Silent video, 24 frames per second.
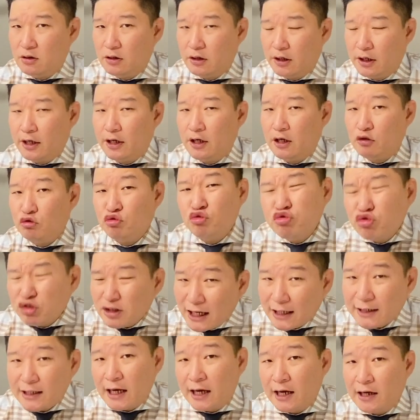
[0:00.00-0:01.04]
예,
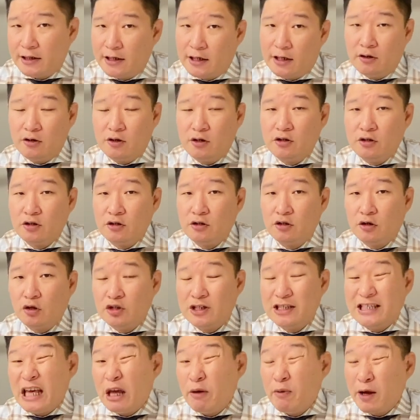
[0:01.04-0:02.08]
누구나 내야 돼요. 이건, 이건
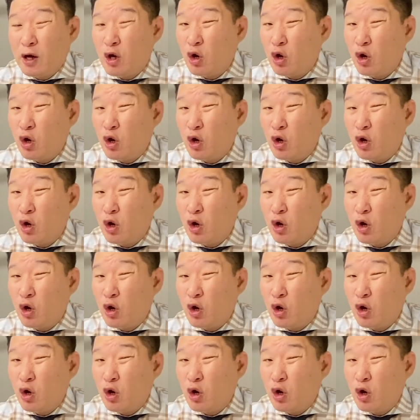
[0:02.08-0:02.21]
어떤 예외가